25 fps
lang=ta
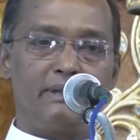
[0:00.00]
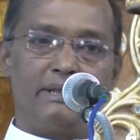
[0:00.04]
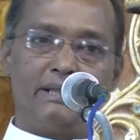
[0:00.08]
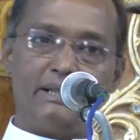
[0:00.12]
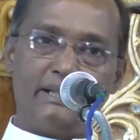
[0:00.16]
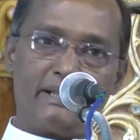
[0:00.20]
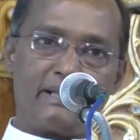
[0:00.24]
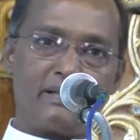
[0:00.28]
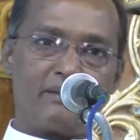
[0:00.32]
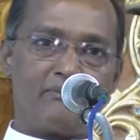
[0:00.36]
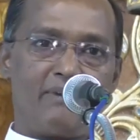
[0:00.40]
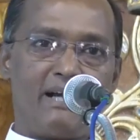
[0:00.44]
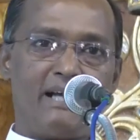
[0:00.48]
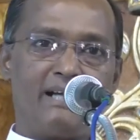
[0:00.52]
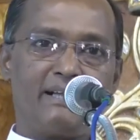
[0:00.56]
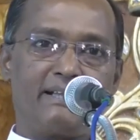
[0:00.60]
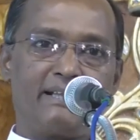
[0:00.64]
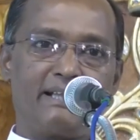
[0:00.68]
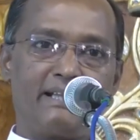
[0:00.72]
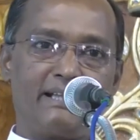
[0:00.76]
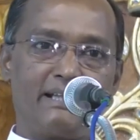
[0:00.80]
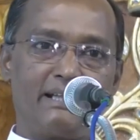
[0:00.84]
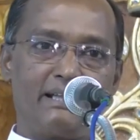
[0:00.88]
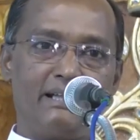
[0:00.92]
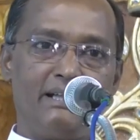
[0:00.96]
இல்லற
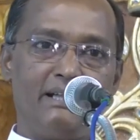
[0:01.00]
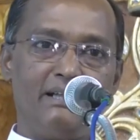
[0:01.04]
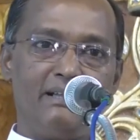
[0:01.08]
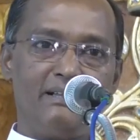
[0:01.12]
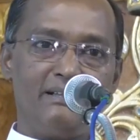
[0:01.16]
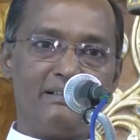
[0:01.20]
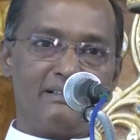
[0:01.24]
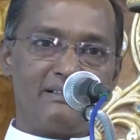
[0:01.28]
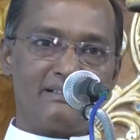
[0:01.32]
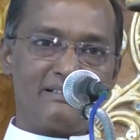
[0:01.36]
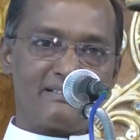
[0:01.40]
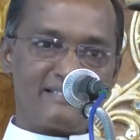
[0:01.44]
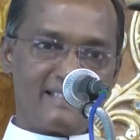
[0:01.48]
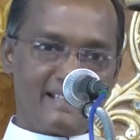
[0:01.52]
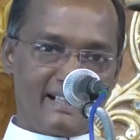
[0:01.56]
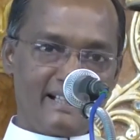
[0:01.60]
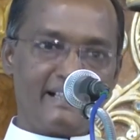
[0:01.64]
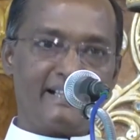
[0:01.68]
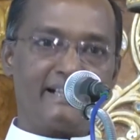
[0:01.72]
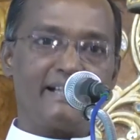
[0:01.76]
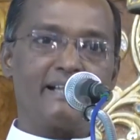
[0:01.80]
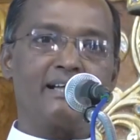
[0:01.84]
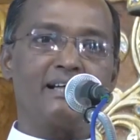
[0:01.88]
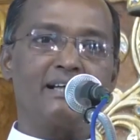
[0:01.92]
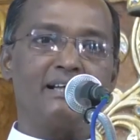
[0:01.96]
வாழ்க்கையில்
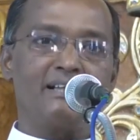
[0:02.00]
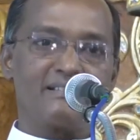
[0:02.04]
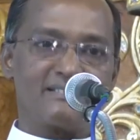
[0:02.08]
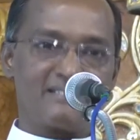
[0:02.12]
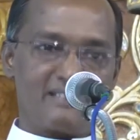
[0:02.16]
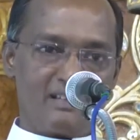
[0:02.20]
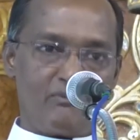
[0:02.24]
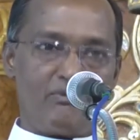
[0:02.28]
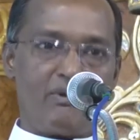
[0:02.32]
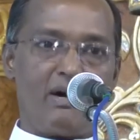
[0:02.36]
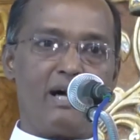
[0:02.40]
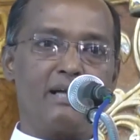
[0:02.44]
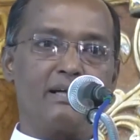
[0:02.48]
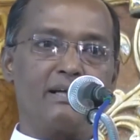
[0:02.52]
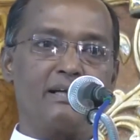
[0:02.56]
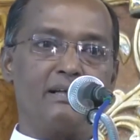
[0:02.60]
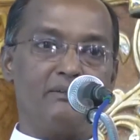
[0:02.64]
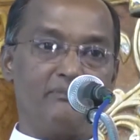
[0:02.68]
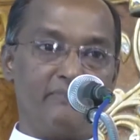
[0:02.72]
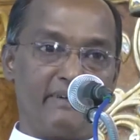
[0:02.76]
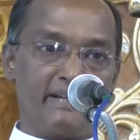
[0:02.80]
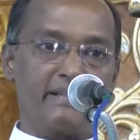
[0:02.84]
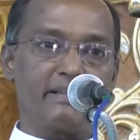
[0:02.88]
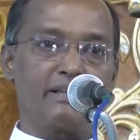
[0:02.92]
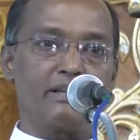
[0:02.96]
சங்கடங்கள்
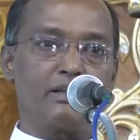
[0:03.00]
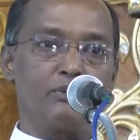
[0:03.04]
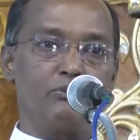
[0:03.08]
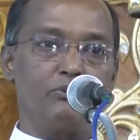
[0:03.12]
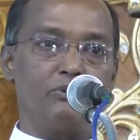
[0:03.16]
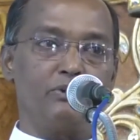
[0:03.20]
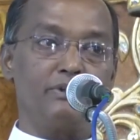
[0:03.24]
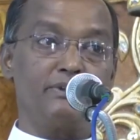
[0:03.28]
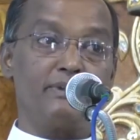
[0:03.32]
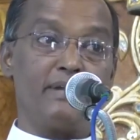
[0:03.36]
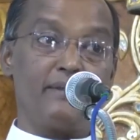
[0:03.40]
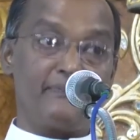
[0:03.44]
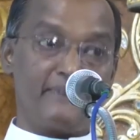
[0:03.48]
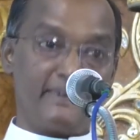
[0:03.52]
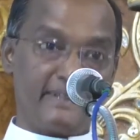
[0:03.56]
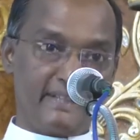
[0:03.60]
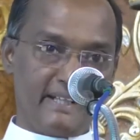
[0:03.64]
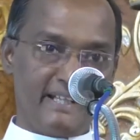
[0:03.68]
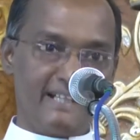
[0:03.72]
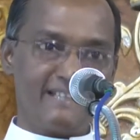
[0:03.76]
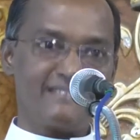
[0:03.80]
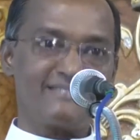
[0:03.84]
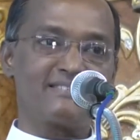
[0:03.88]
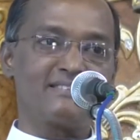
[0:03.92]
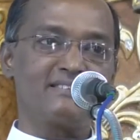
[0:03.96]
சவால்கள் வருகிற பொழுது அந்த
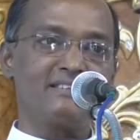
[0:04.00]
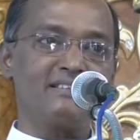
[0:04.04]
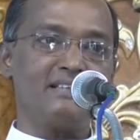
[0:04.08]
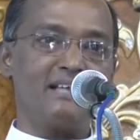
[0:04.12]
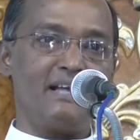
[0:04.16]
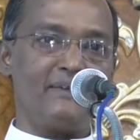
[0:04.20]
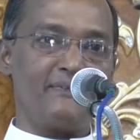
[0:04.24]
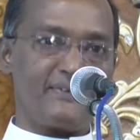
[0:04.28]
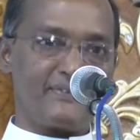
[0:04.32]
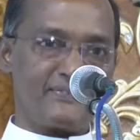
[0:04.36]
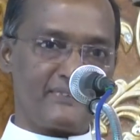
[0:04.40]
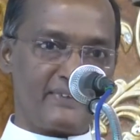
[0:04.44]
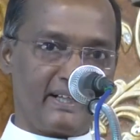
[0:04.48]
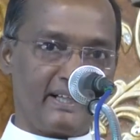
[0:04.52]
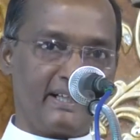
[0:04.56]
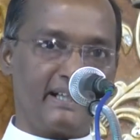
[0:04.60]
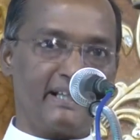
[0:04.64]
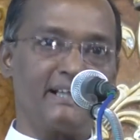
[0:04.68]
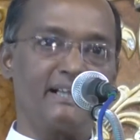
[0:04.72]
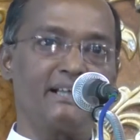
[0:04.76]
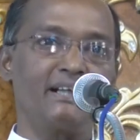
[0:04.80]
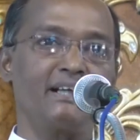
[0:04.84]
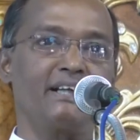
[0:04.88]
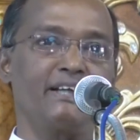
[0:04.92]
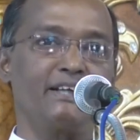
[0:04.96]
இயேசு அந்த
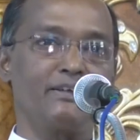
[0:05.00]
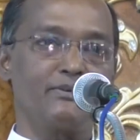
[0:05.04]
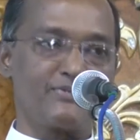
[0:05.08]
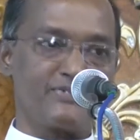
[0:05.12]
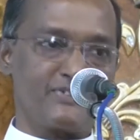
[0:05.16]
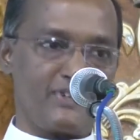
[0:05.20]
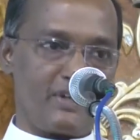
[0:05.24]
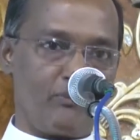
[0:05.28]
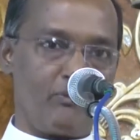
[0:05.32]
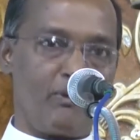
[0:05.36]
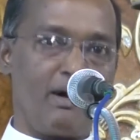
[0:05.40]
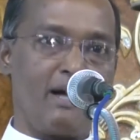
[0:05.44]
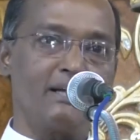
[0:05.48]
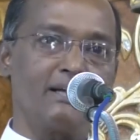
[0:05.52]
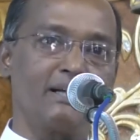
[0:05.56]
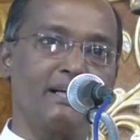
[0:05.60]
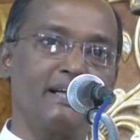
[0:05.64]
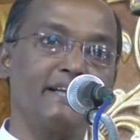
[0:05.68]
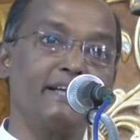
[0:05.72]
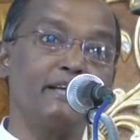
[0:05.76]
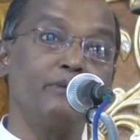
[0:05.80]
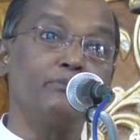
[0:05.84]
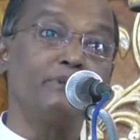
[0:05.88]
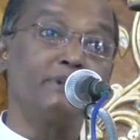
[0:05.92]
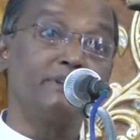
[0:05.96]
சங்கடங்களையும்
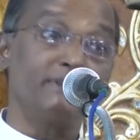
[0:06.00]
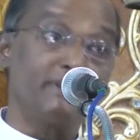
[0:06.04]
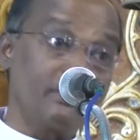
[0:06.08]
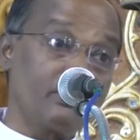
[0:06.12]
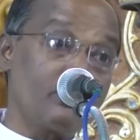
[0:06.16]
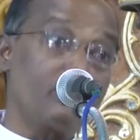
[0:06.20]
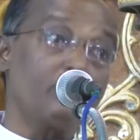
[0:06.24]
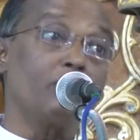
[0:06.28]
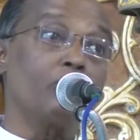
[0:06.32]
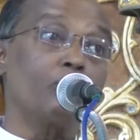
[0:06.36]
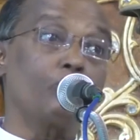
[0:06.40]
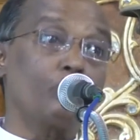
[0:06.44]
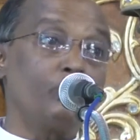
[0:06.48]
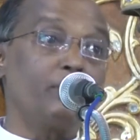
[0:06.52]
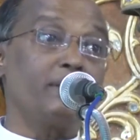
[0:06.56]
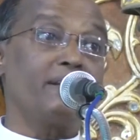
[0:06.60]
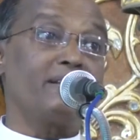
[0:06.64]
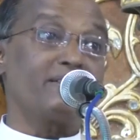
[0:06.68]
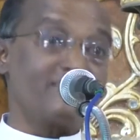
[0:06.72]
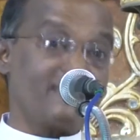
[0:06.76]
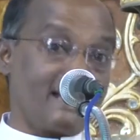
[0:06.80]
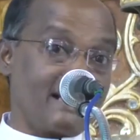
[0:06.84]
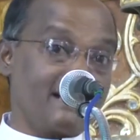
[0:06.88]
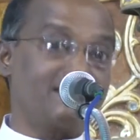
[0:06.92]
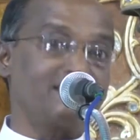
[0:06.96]
சவால்களையும்
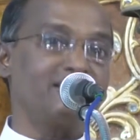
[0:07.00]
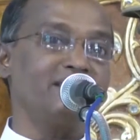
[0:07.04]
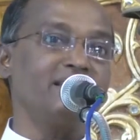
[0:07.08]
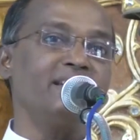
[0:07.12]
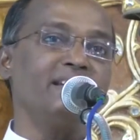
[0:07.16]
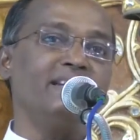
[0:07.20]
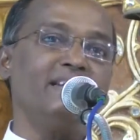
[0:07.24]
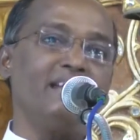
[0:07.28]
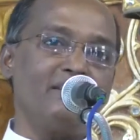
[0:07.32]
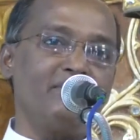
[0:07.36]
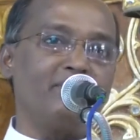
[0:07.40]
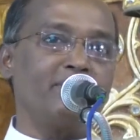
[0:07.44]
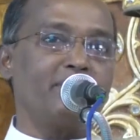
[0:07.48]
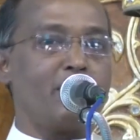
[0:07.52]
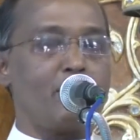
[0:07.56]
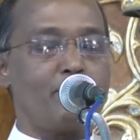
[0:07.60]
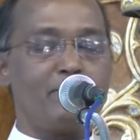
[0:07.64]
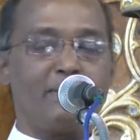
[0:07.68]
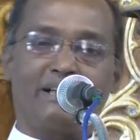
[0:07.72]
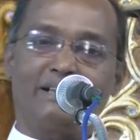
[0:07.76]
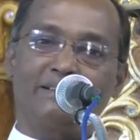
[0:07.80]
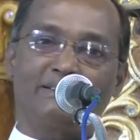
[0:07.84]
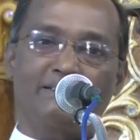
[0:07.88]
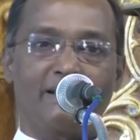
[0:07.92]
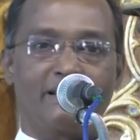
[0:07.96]
எதிர்கொள்ளக்கூடிய சக்தியை
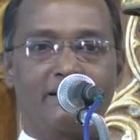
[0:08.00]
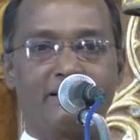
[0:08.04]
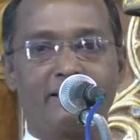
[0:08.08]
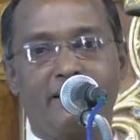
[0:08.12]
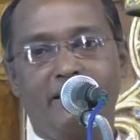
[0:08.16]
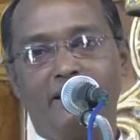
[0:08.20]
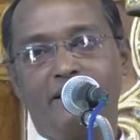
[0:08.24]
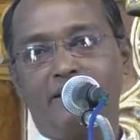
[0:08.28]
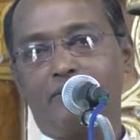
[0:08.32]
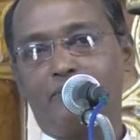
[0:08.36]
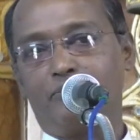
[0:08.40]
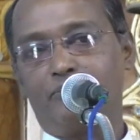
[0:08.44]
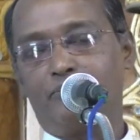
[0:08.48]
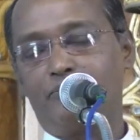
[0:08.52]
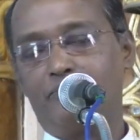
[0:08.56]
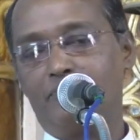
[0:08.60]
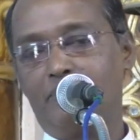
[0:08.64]
நமக்கு தருகிறார்